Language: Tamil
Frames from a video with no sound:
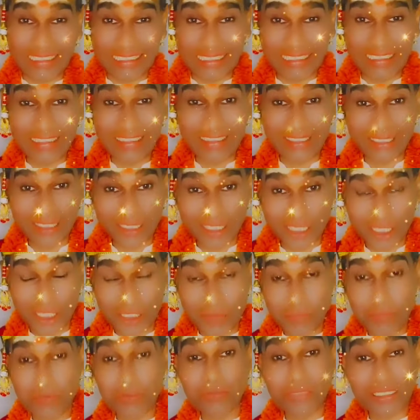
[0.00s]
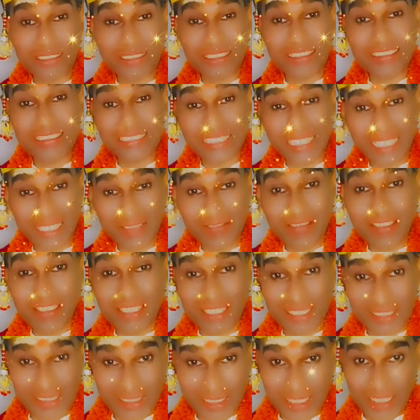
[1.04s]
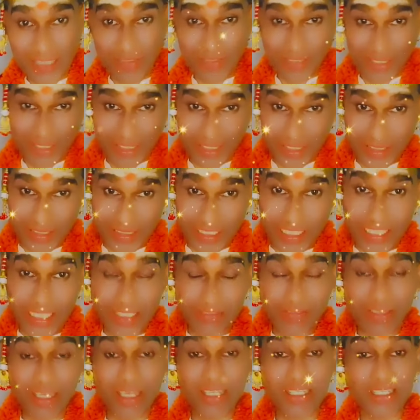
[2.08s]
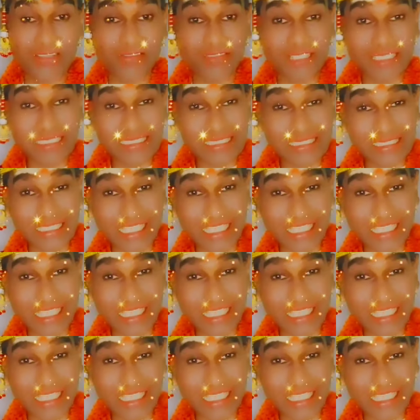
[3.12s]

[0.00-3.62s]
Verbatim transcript: என்று எழுப்பும் அந்த சேவையை செய்வதன் நினைவாகவே